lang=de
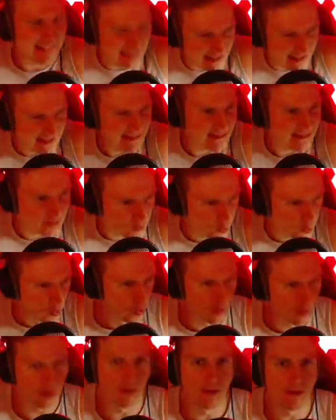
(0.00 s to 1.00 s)
ist
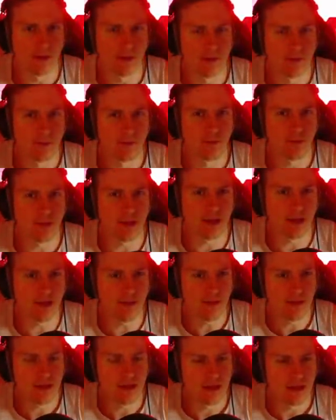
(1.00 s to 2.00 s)
cool, ne?